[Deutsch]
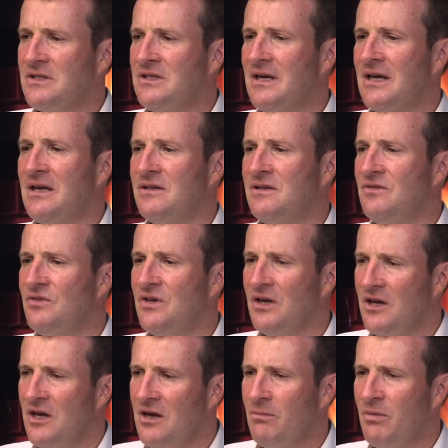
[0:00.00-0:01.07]
dass die relativ
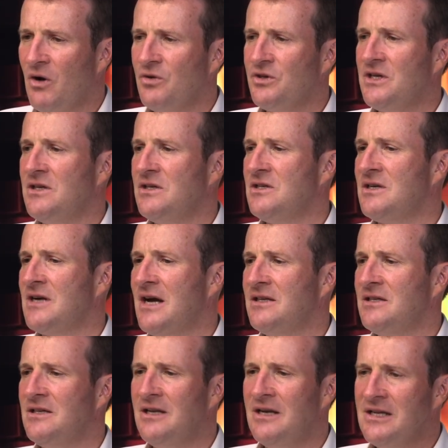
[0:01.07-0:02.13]
geringe
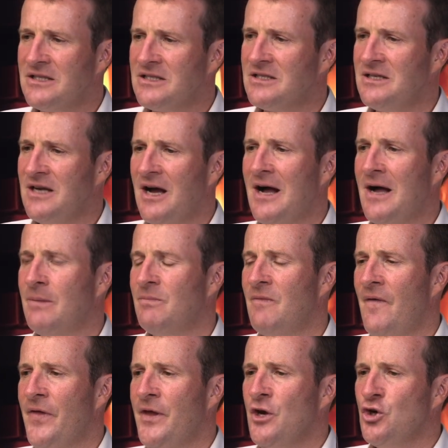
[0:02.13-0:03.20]
Bautätigkeit in den letzten Jahren
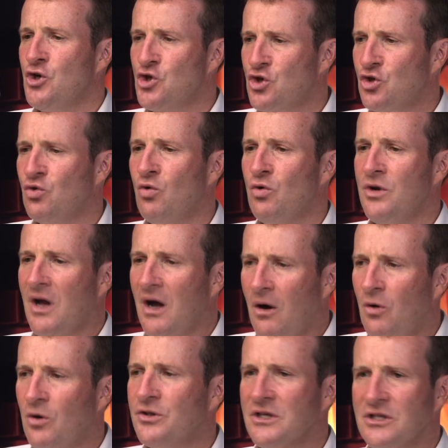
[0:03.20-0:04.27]
schon
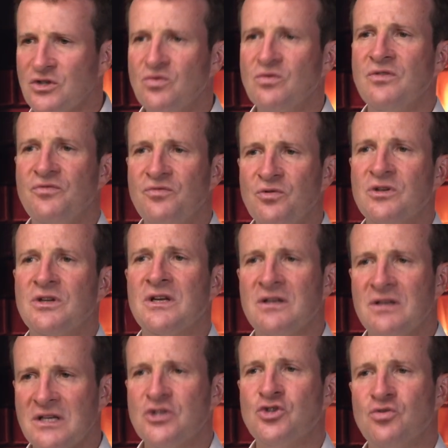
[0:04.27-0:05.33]
auch dazu geführt
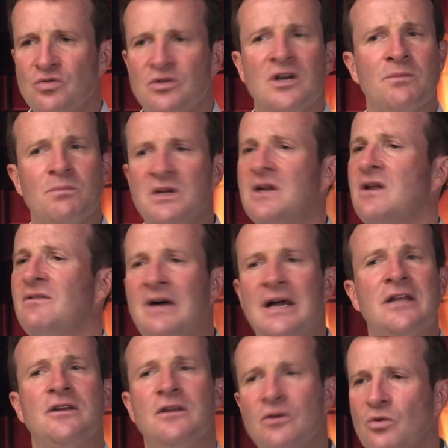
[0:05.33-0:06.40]
hat, dass Stuttgart
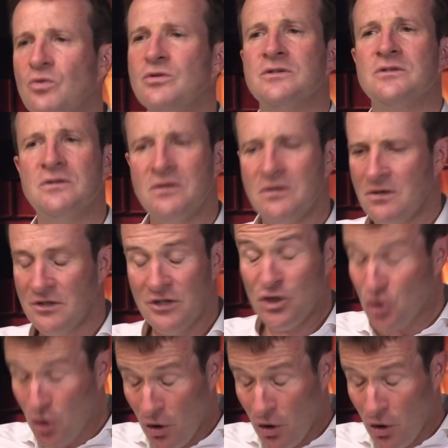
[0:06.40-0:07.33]
mittlerweile die größte, die